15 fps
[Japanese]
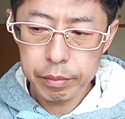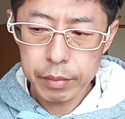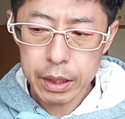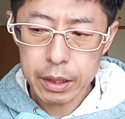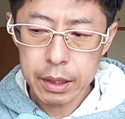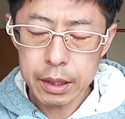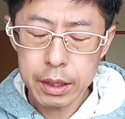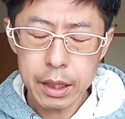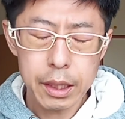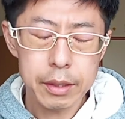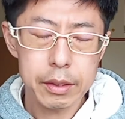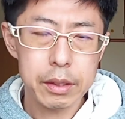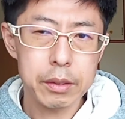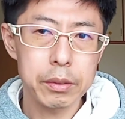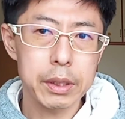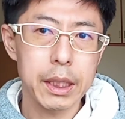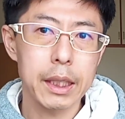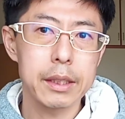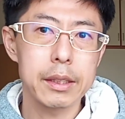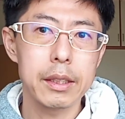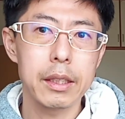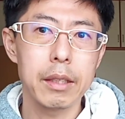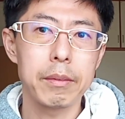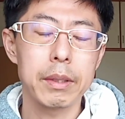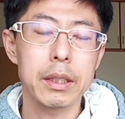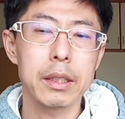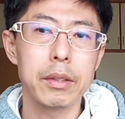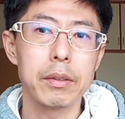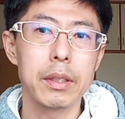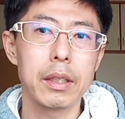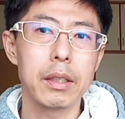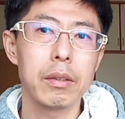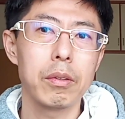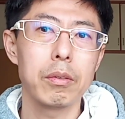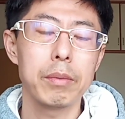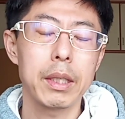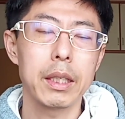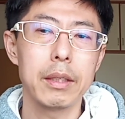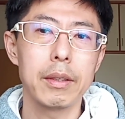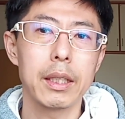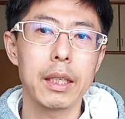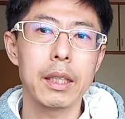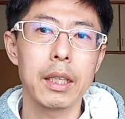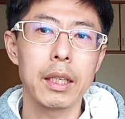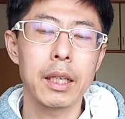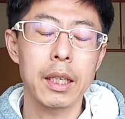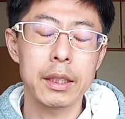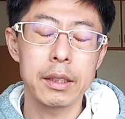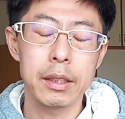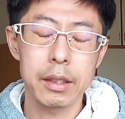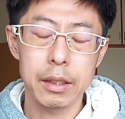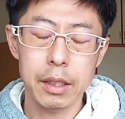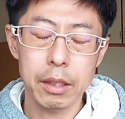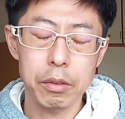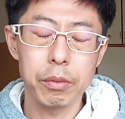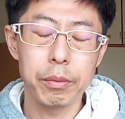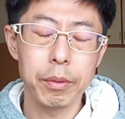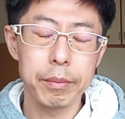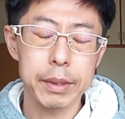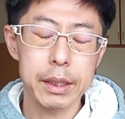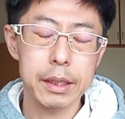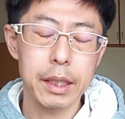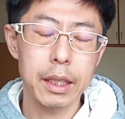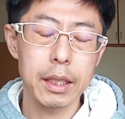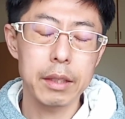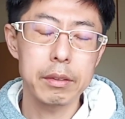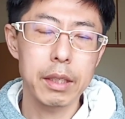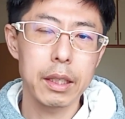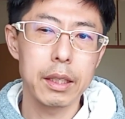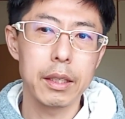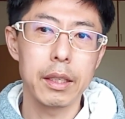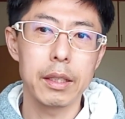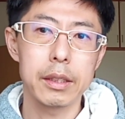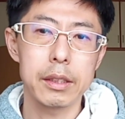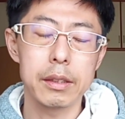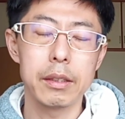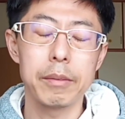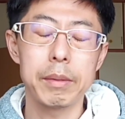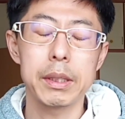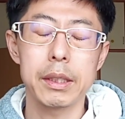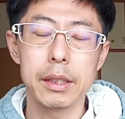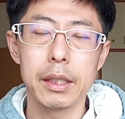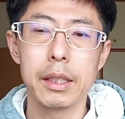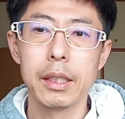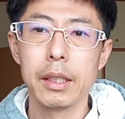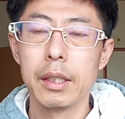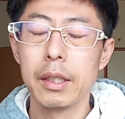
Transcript: まあ、芯からは少し外れてましたので、ホームランにはなってなかったと思います。外野フライで済んでますね。